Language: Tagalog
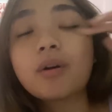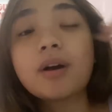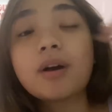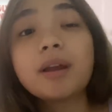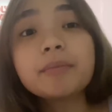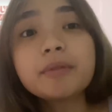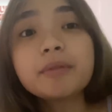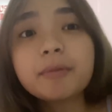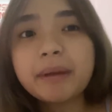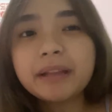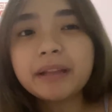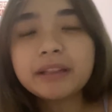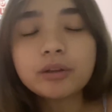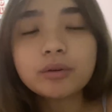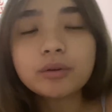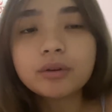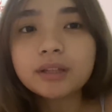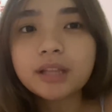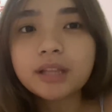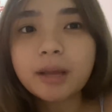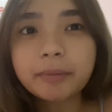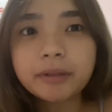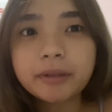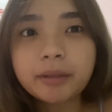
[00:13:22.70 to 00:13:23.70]
alam niyo ba, hindi ko na
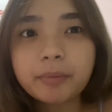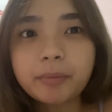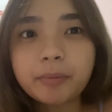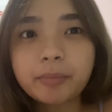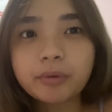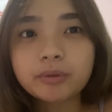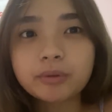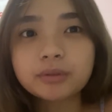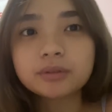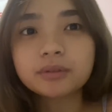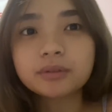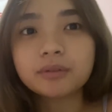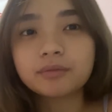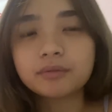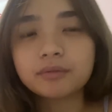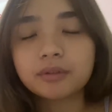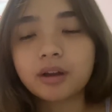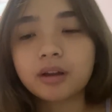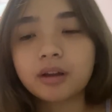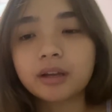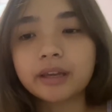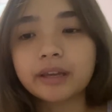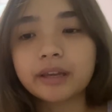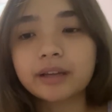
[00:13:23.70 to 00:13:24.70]
dapat ipopost tong
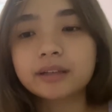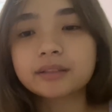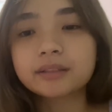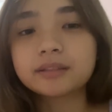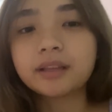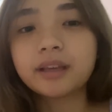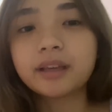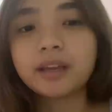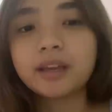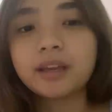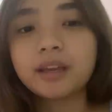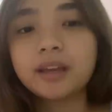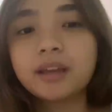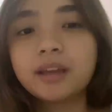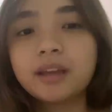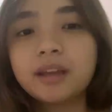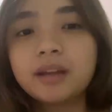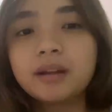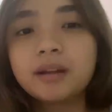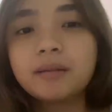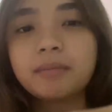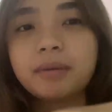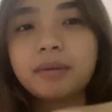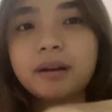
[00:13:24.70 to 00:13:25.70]
vlog eh. Kasi
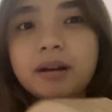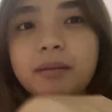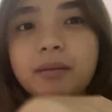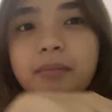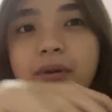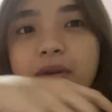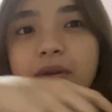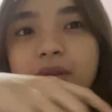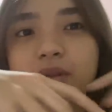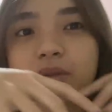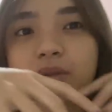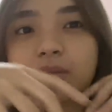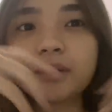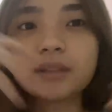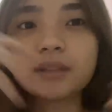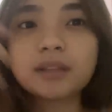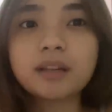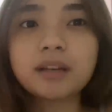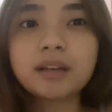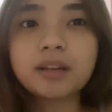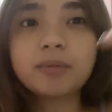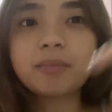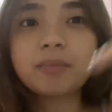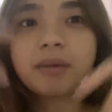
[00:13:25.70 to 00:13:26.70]
parang paulit-ulit
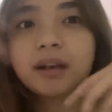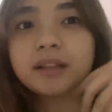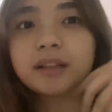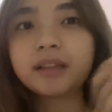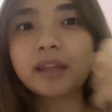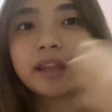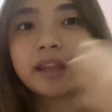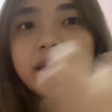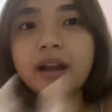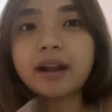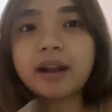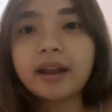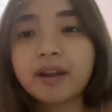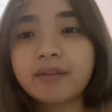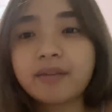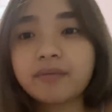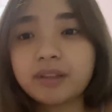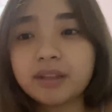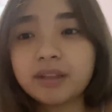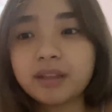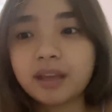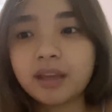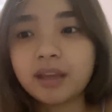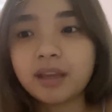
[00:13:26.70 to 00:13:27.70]
na lang yung mga nangyayari
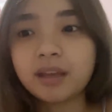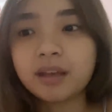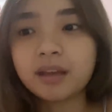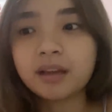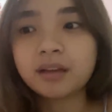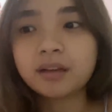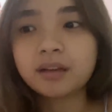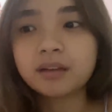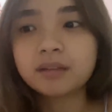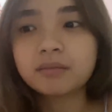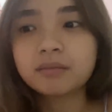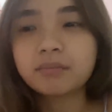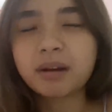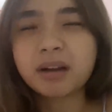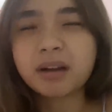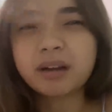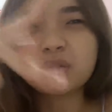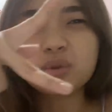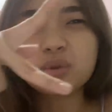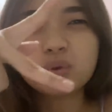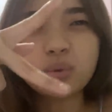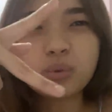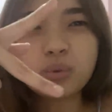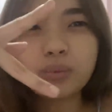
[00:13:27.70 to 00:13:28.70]
everyday.
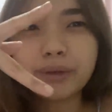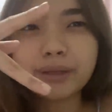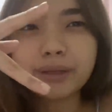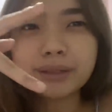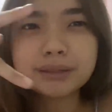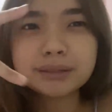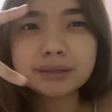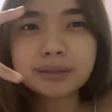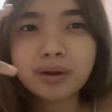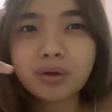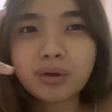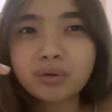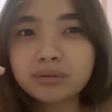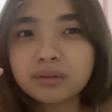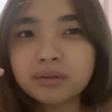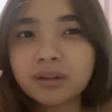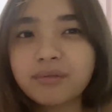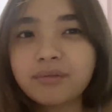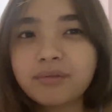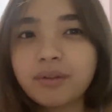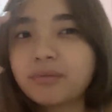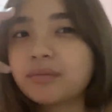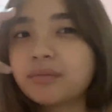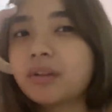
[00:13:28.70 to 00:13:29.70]
Parang 2 weeks akong
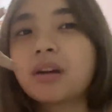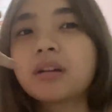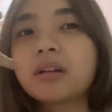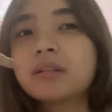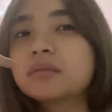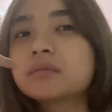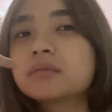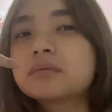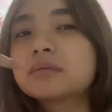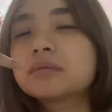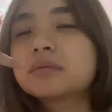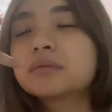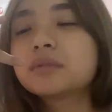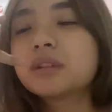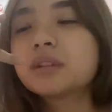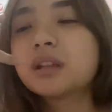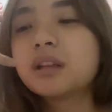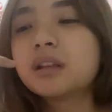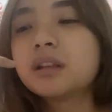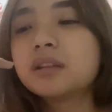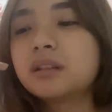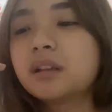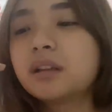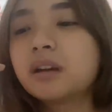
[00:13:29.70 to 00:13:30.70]
nagpa-vlog
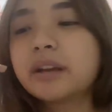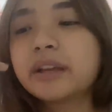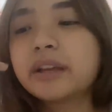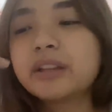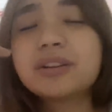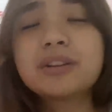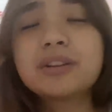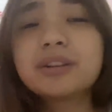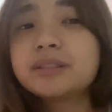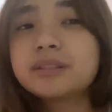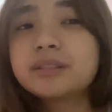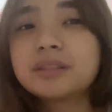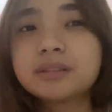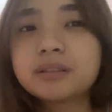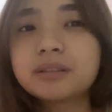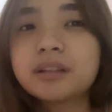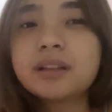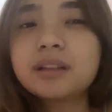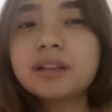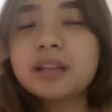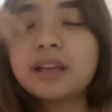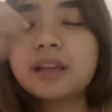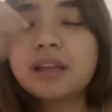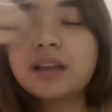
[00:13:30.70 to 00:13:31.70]
ng
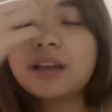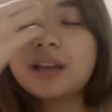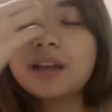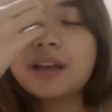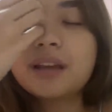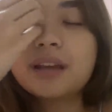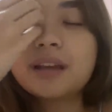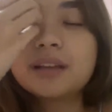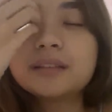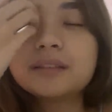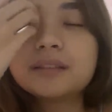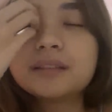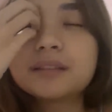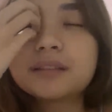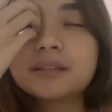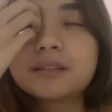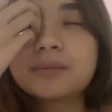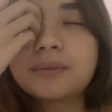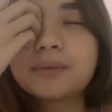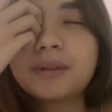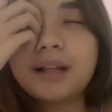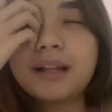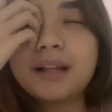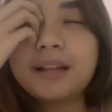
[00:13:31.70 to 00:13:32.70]
inconsistently. Tapos
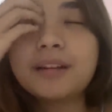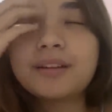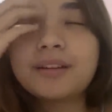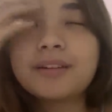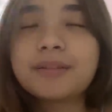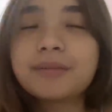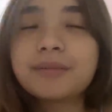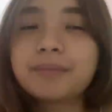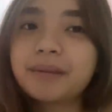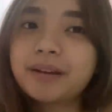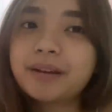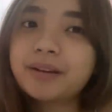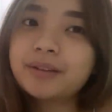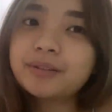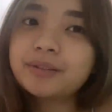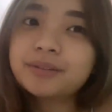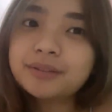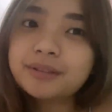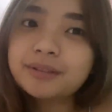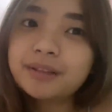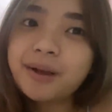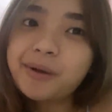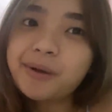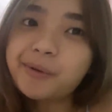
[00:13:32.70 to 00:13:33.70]
wala lang. May
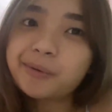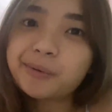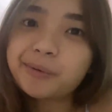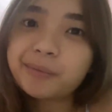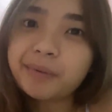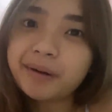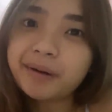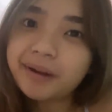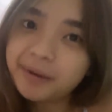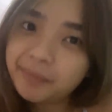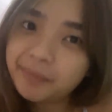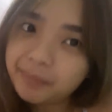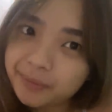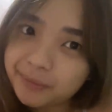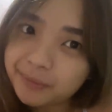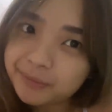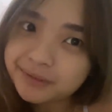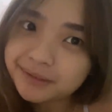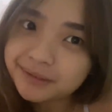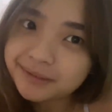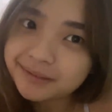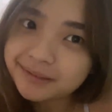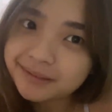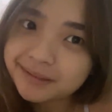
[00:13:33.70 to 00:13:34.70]
reason na ako para i-post.